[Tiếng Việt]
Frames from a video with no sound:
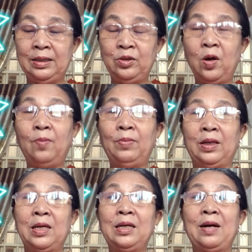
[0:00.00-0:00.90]
cho
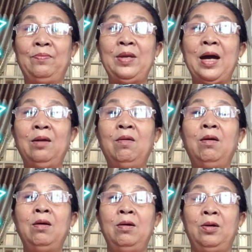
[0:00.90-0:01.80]
mình cái cảm giác
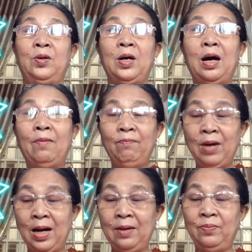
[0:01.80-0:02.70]
nó nó
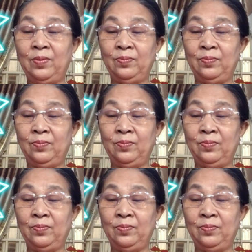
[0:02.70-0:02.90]
ấm áp